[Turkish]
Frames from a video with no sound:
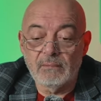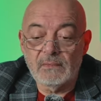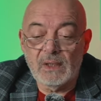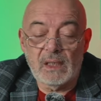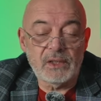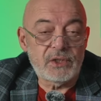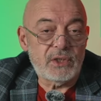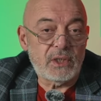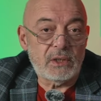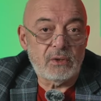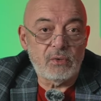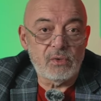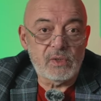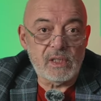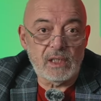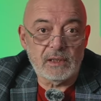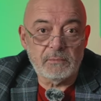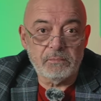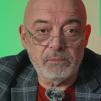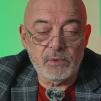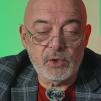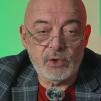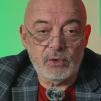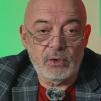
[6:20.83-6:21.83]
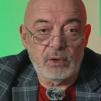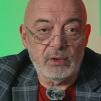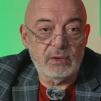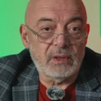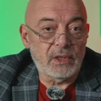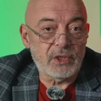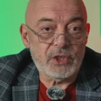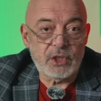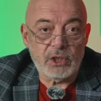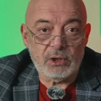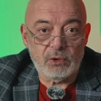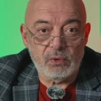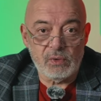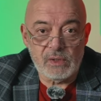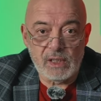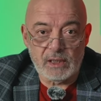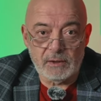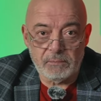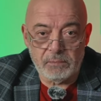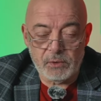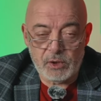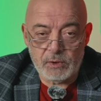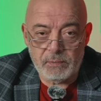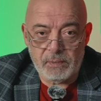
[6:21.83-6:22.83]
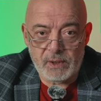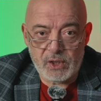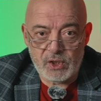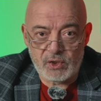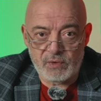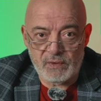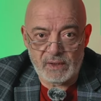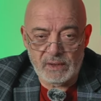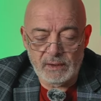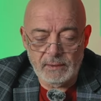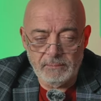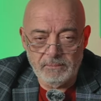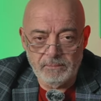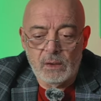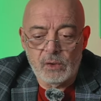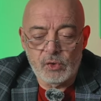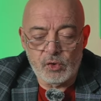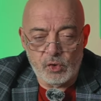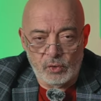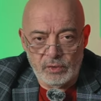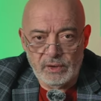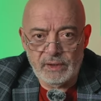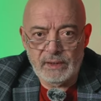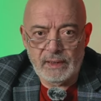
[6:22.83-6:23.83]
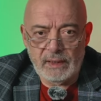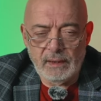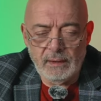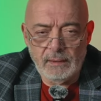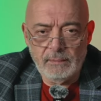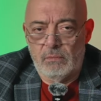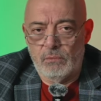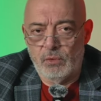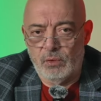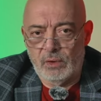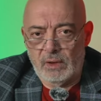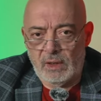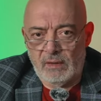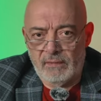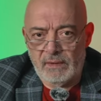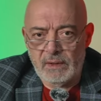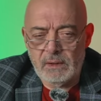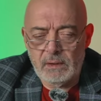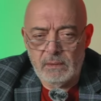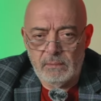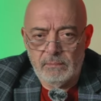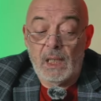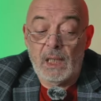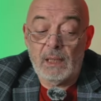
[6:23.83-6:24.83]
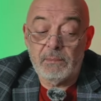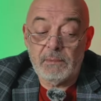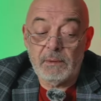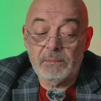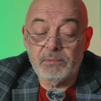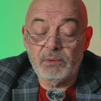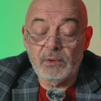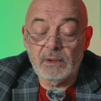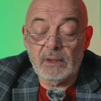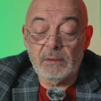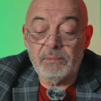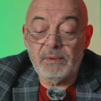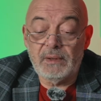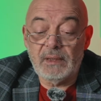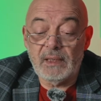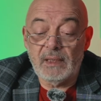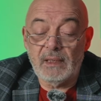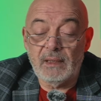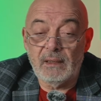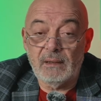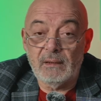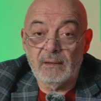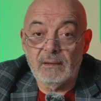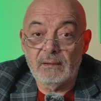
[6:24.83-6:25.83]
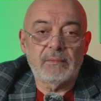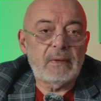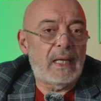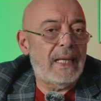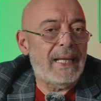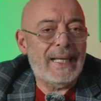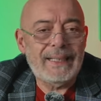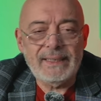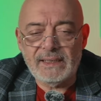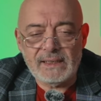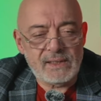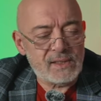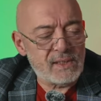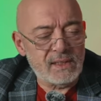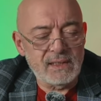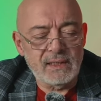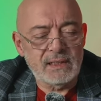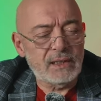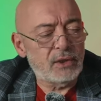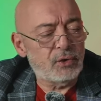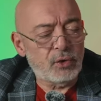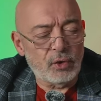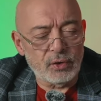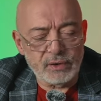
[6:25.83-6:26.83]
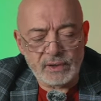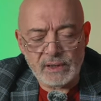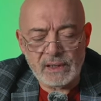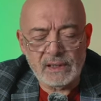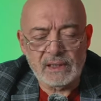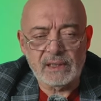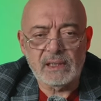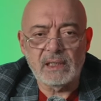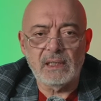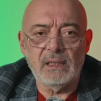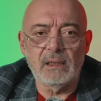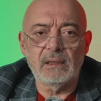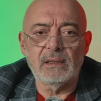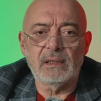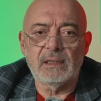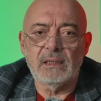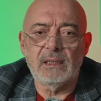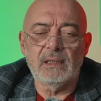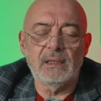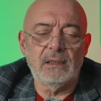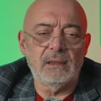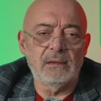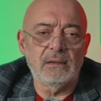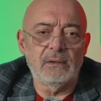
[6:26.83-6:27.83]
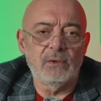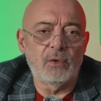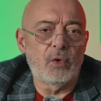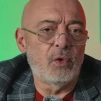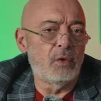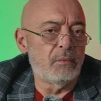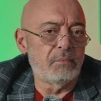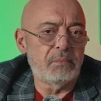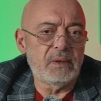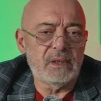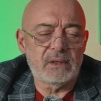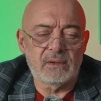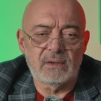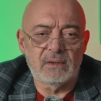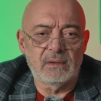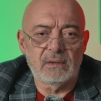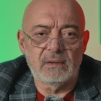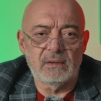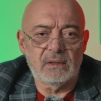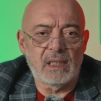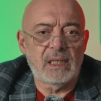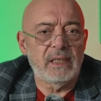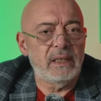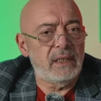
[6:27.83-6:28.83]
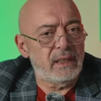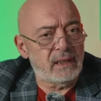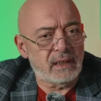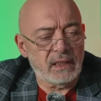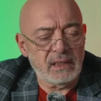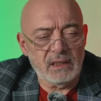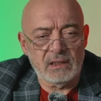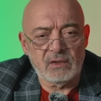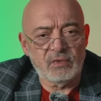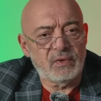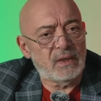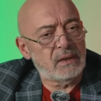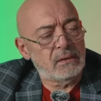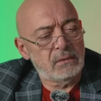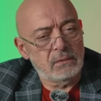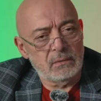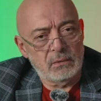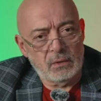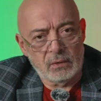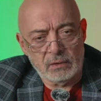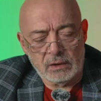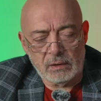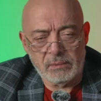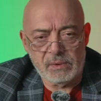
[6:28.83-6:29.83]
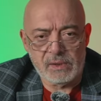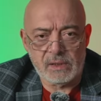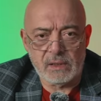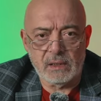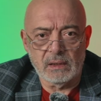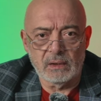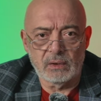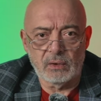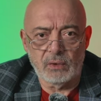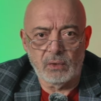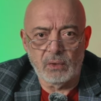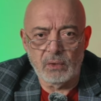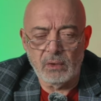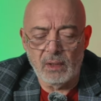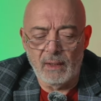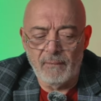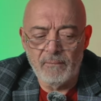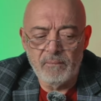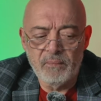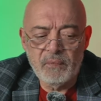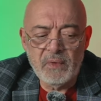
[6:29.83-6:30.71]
H264, H265 var Sony'de. Bunda da var. Ama bunda bir de her ikisine de 4, 2, 2, 10 bit dahili kayıt var. Onda bir sıkıntı yok.